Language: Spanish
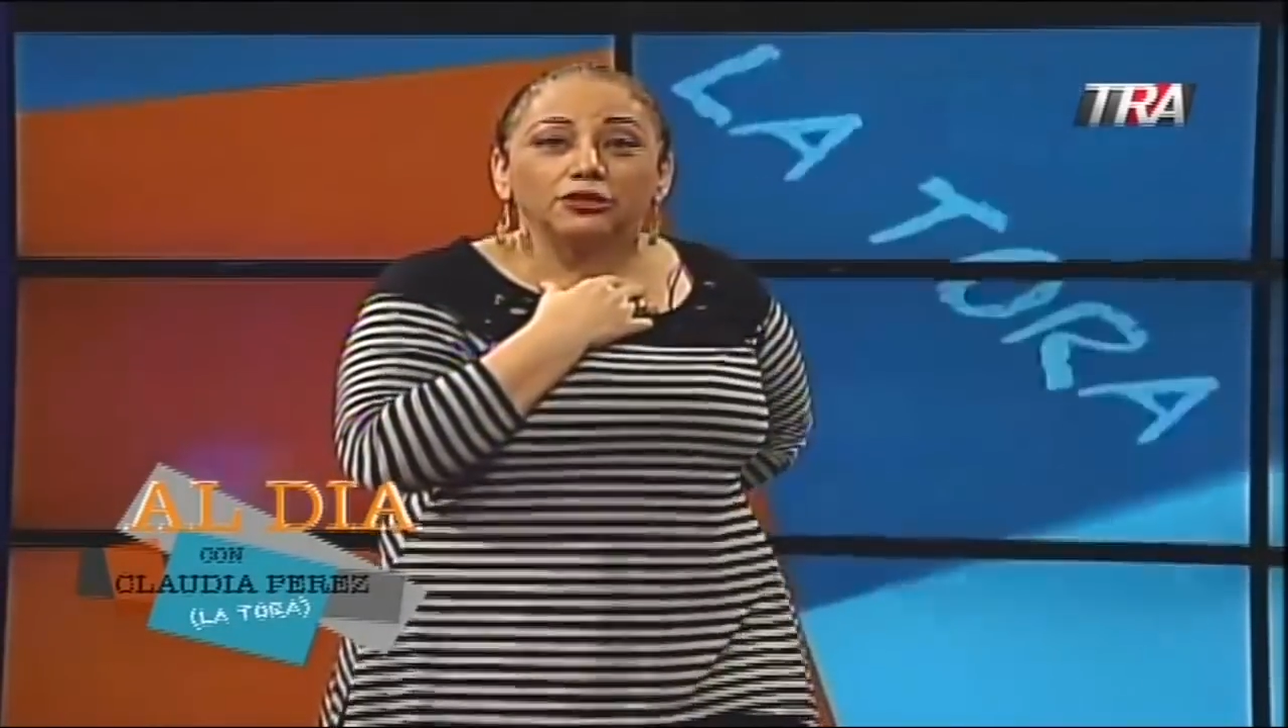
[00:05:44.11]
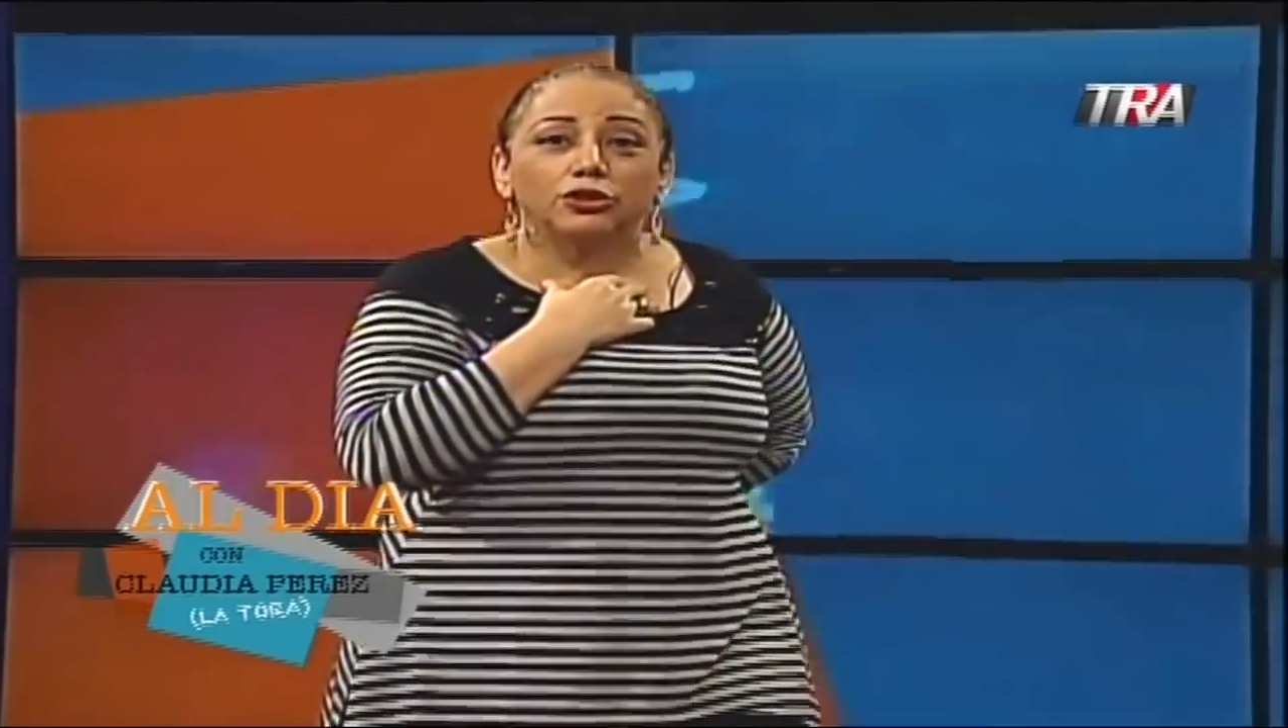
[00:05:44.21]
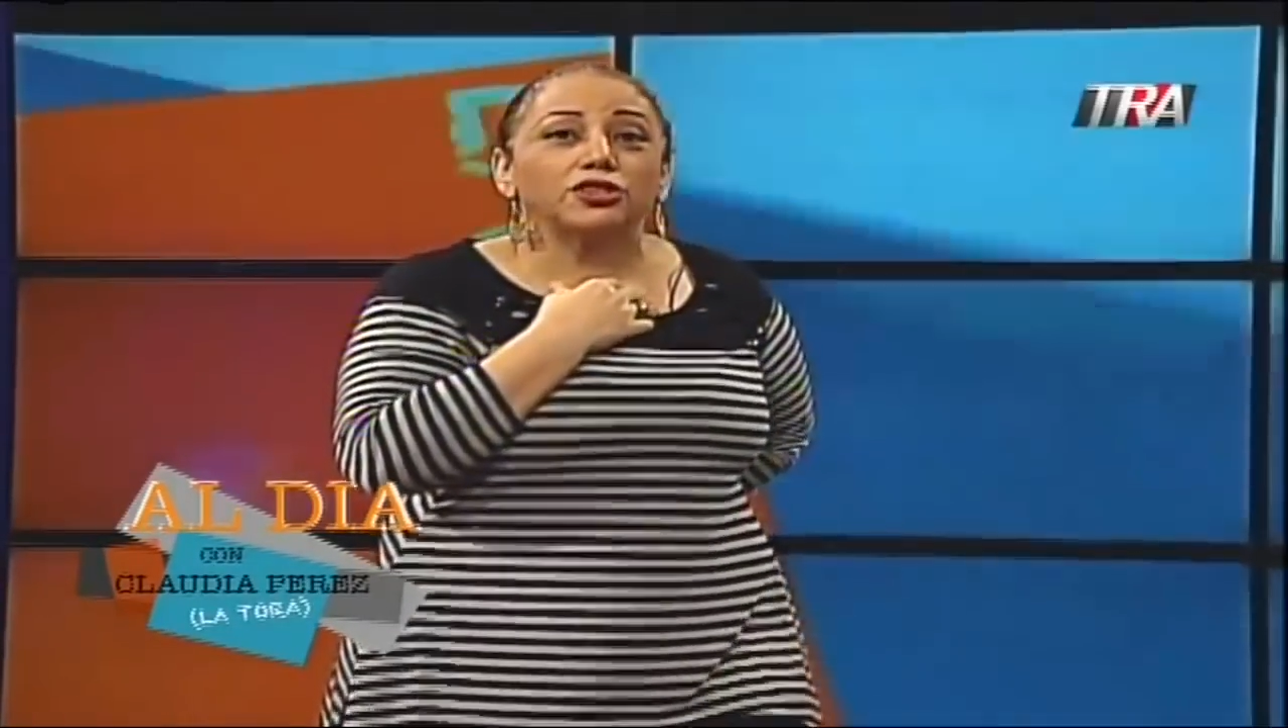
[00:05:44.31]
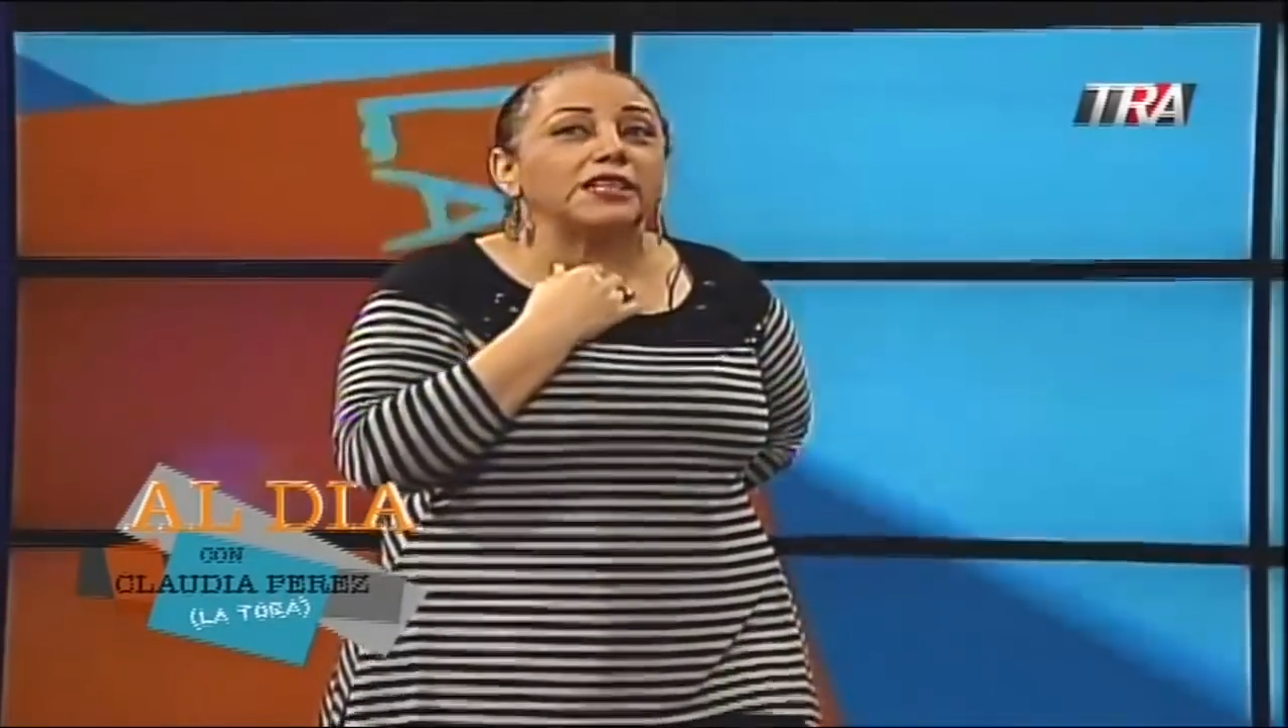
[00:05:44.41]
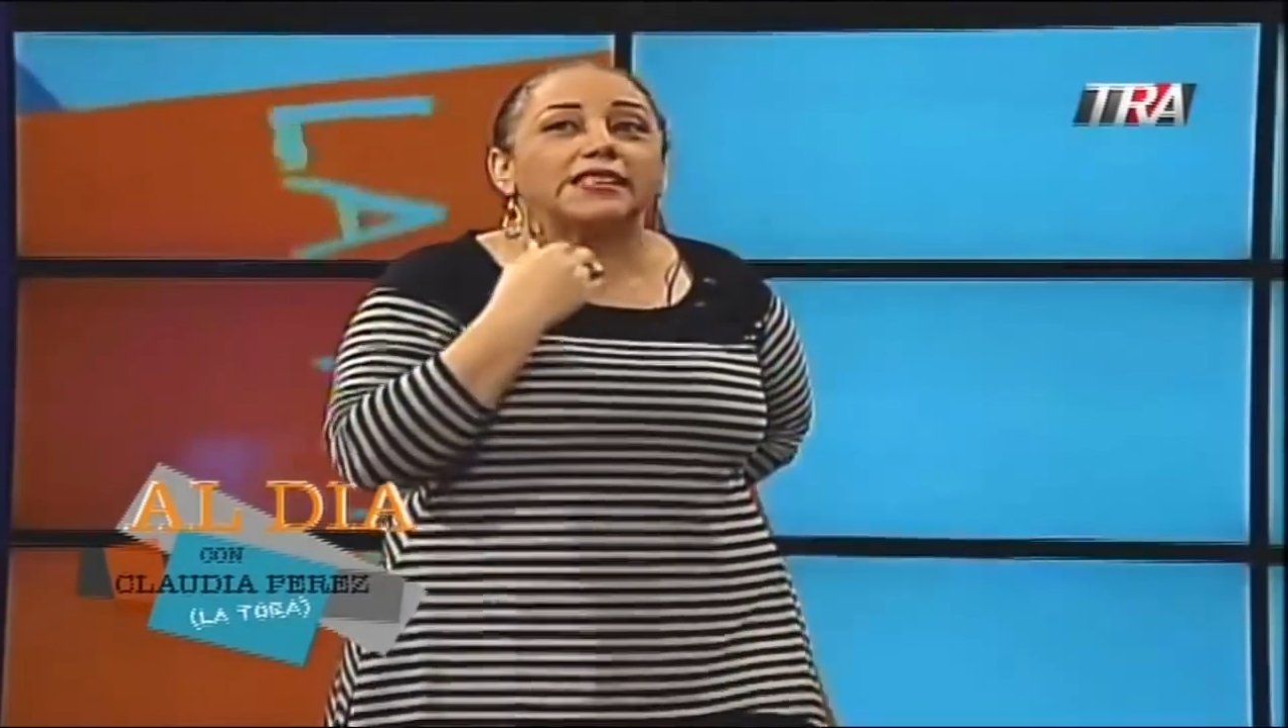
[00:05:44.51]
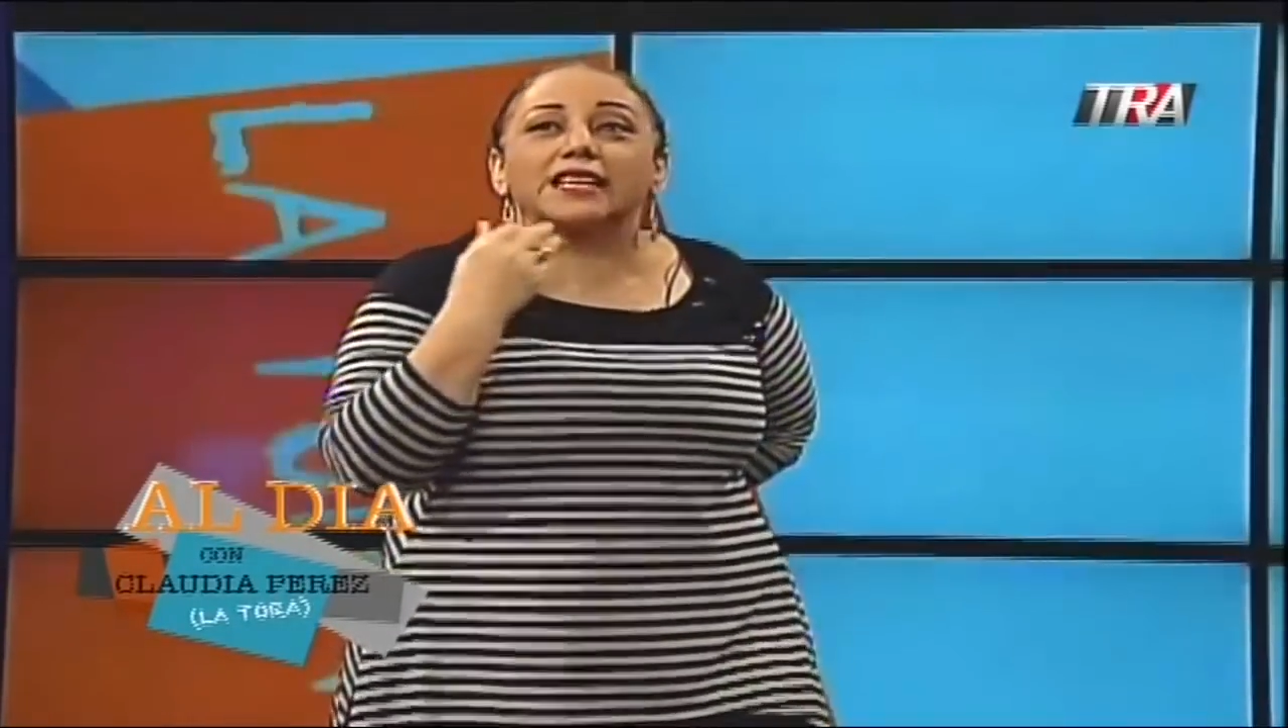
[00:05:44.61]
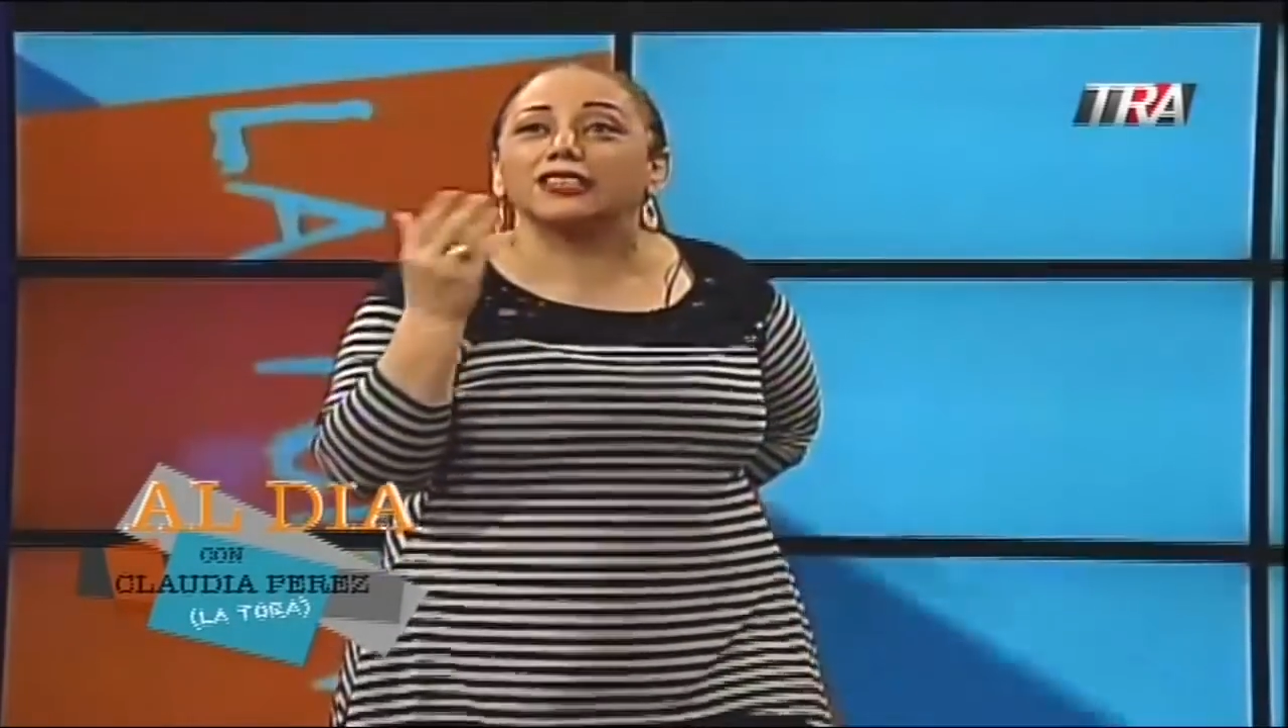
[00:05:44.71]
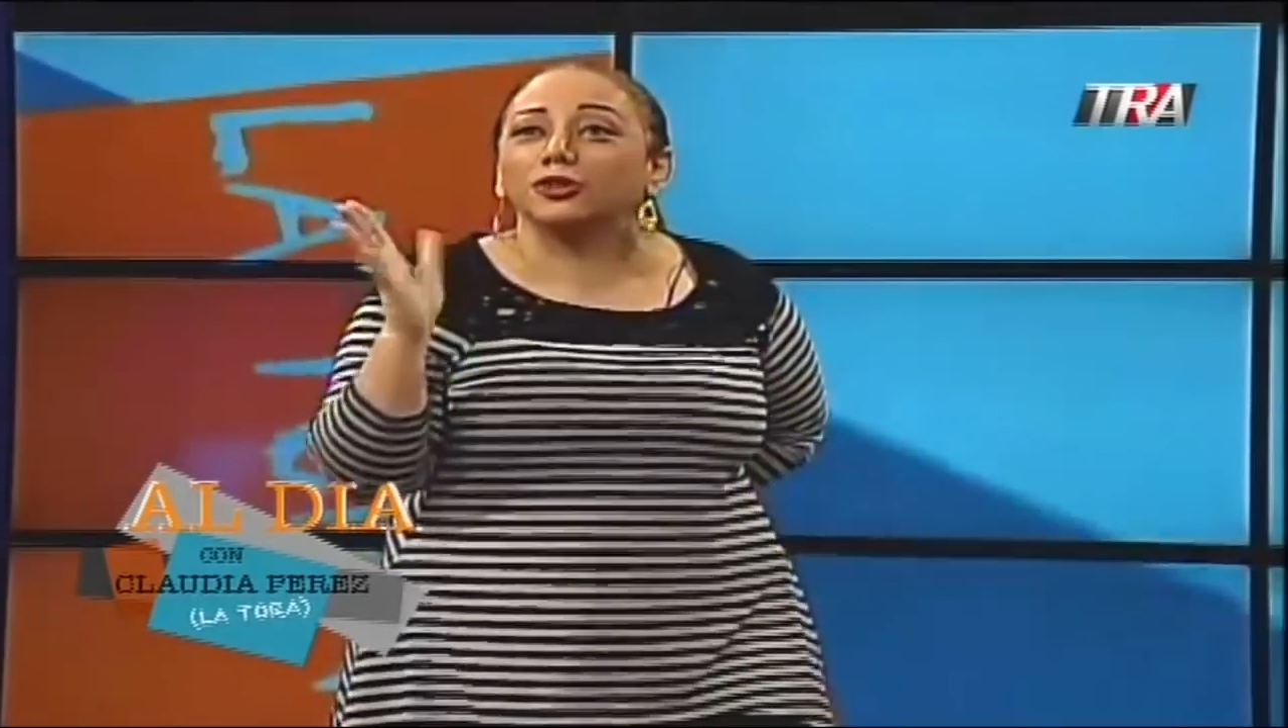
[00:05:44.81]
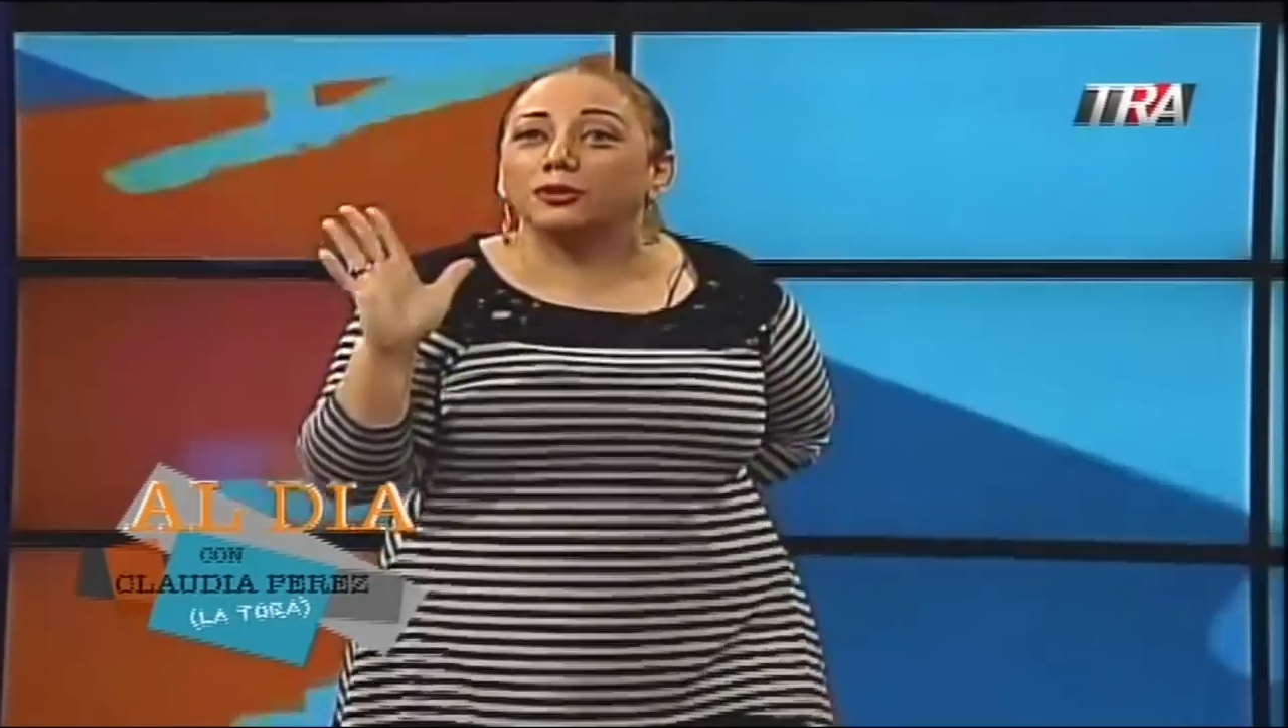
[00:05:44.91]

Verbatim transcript: Entonces él se da